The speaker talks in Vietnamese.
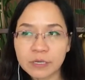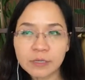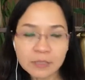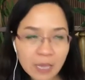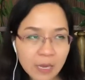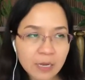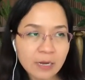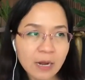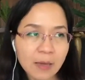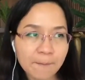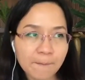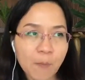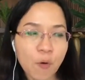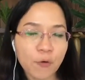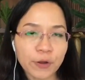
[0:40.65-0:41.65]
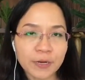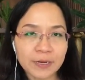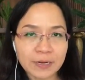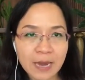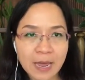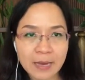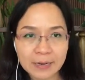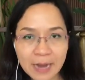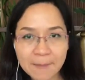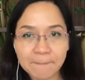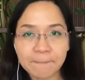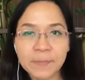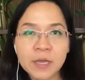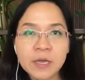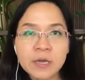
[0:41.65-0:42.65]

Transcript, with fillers: Nga thấy là mỗi hàng năm